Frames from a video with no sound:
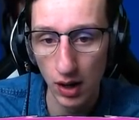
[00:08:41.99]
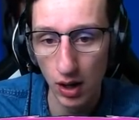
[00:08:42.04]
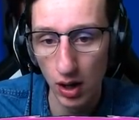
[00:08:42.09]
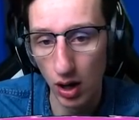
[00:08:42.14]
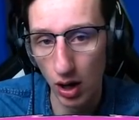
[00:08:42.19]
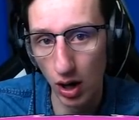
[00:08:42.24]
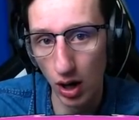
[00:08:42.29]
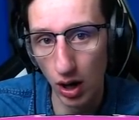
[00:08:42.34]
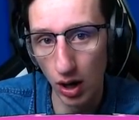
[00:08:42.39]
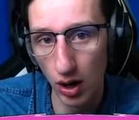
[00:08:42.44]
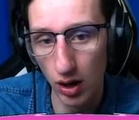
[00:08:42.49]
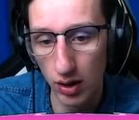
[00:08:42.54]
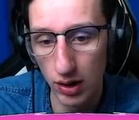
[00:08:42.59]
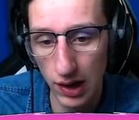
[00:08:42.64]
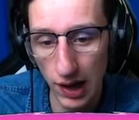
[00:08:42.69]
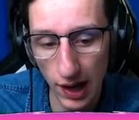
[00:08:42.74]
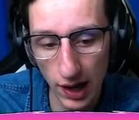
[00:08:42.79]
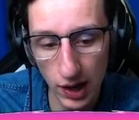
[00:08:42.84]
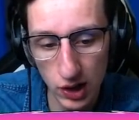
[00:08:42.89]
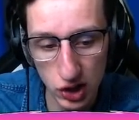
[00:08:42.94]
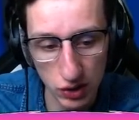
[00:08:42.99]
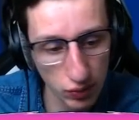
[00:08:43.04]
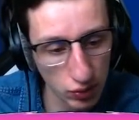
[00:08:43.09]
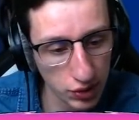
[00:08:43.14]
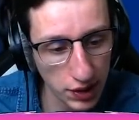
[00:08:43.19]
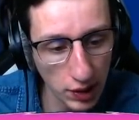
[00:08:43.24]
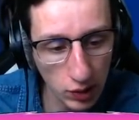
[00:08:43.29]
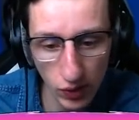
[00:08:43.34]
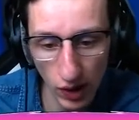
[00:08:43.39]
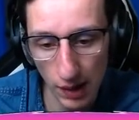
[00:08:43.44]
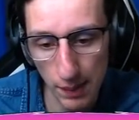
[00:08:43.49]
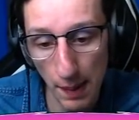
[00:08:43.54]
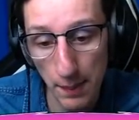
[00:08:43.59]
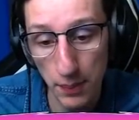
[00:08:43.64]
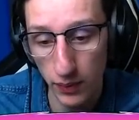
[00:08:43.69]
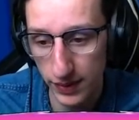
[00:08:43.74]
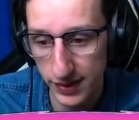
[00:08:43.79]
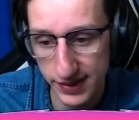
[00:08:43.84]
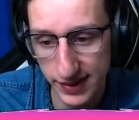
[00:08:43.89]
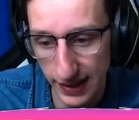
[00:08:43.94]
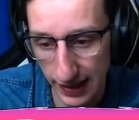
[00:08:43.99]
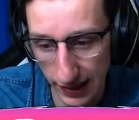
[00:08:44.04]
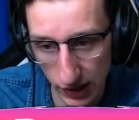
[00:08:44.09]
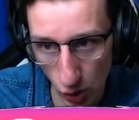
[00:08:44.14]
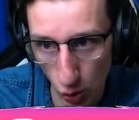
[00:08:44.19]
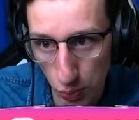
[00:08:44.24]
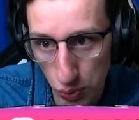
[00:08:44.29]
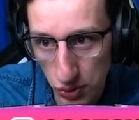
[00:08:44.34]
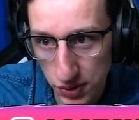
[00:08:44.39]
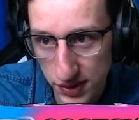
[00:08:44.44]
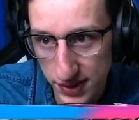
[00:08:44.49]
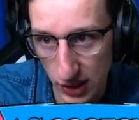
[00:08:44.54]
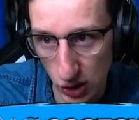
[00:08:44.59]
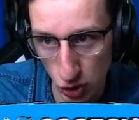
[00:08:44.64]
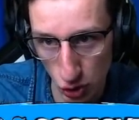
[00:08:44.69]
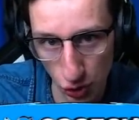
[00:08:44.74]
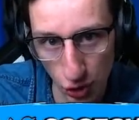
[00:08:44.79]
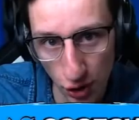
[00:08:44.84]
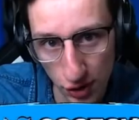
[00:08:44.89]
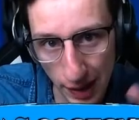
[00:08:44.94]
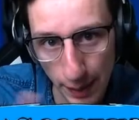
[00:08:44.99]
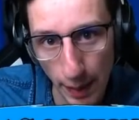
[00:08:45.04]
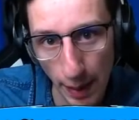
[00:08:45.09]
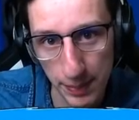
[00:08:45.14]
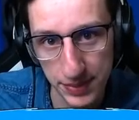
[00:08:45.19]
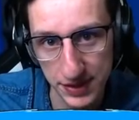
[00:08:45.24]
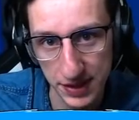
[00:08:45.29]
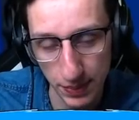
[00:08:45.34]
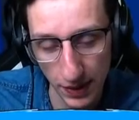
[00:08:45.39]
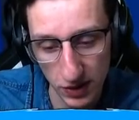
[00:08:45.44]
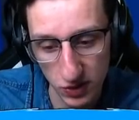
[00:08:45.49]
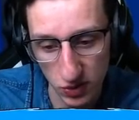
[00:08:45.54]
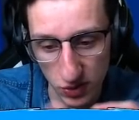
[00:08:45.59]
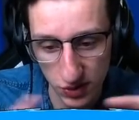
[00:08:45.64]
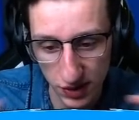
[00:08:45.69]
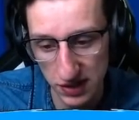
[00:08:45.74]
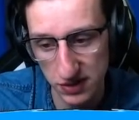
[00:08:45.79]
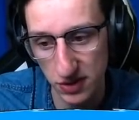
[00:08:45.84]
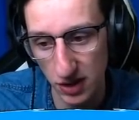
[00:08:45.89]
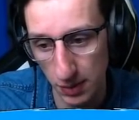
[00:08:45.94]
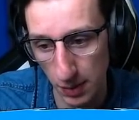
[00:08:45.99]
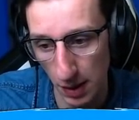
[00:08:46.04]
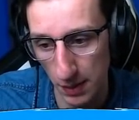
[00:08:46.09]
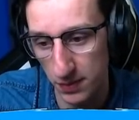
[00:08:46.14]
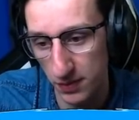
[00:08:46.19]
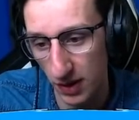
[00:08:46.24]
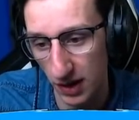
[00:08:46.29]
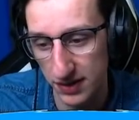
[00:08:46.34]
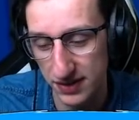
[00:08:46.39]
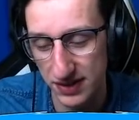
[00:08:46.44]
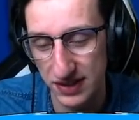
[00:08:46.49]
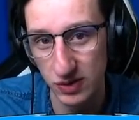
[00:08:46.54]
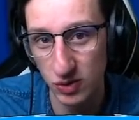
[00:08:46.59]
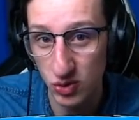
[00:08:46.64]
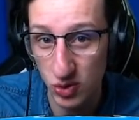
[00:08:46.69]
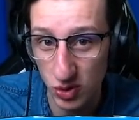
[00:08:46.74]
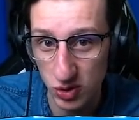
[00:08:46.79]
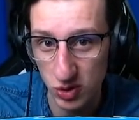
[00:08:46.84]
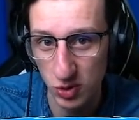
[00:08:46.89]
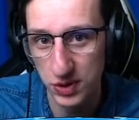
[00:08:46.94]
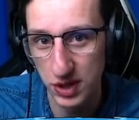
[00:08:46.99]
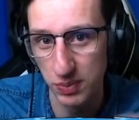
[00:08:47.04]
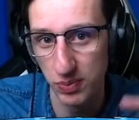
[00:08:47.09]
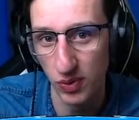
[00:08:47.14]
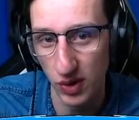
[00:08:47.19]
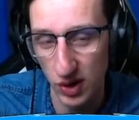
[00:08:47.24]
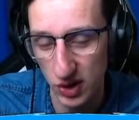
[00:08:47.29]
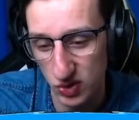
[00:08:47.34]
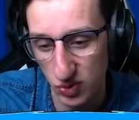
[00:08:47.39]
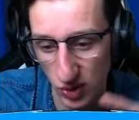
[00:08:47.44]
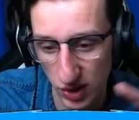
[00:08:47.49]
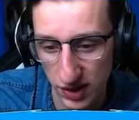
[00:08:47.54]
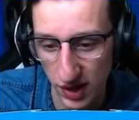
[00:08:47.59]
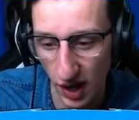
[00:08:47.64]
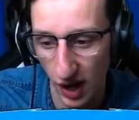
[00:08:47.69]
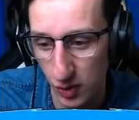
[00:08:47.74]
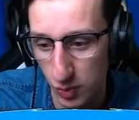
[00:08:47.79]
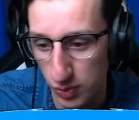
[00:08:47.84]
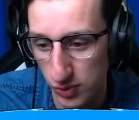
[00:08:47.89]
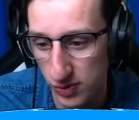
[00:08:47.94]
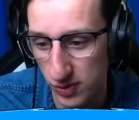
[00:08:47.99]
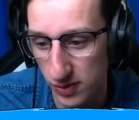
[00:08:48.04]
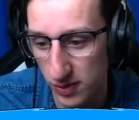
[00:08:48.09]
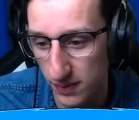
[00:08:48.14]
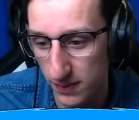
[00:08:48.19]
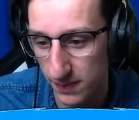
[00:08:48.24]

Euh, là, j'ai voulu découvrir la map. C'était Le but, c'est je note la map, c'est pas je teste la map. Voilà, c'est juste ce petit point que je voulais dire à le bouseux.